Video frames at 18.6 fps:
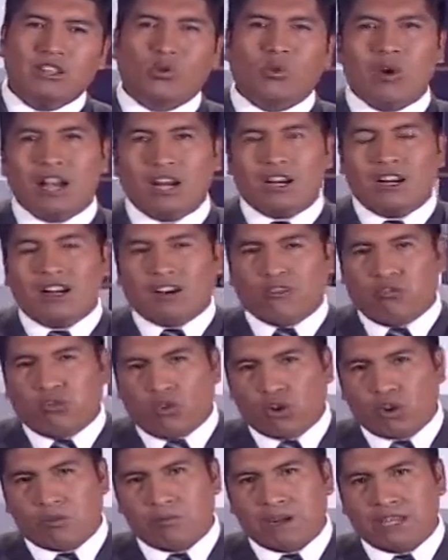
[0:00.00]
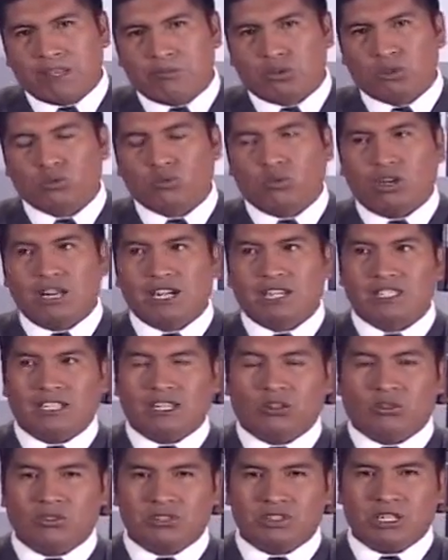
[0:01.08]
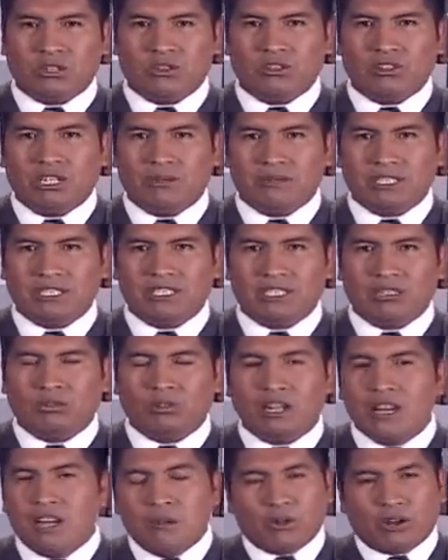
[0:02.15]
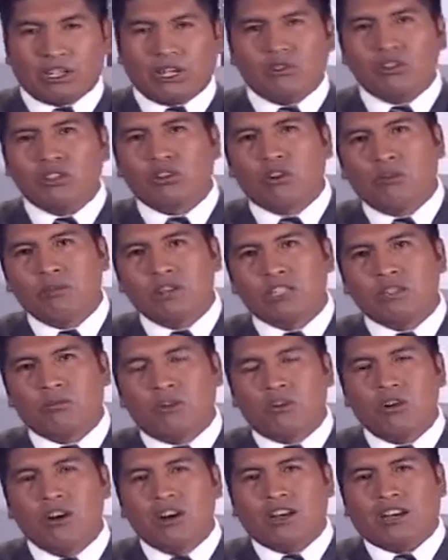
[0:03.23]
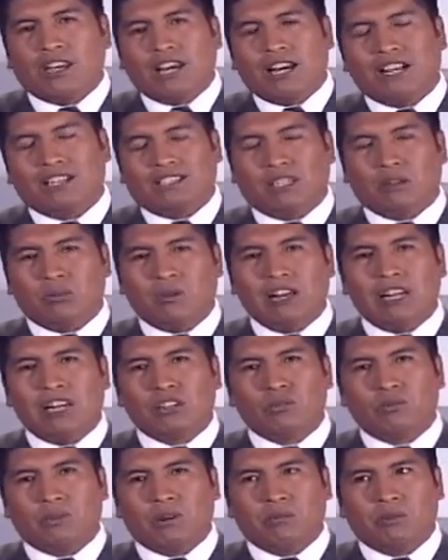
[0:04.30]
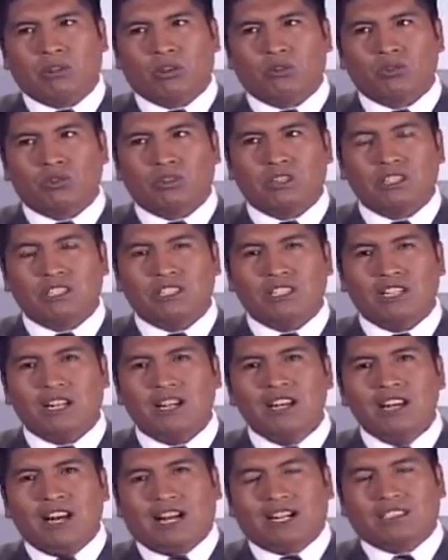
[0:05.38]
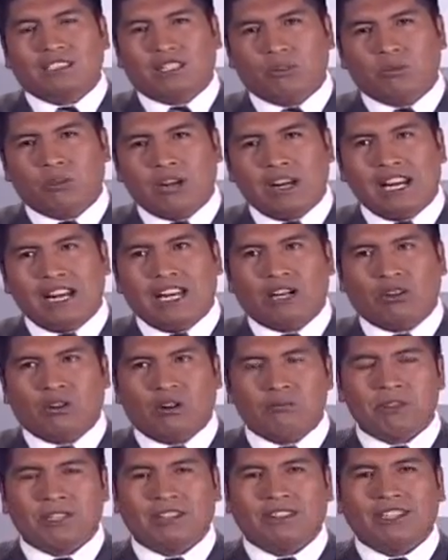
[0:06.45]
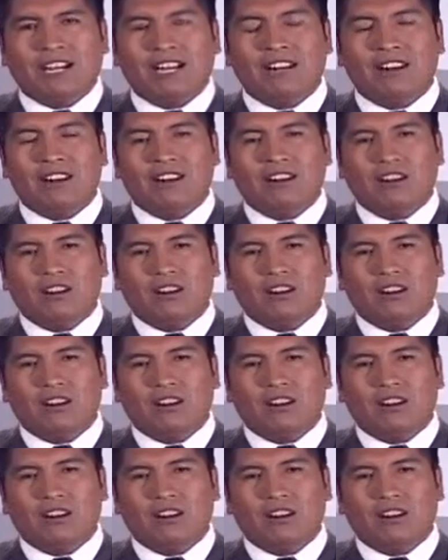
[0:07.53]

cuál la forma de postularse al Consejo de la Magistratura, porque no es lo mismo que al Tribunal Supremo de Justicia, al Tribunal Agroambiental,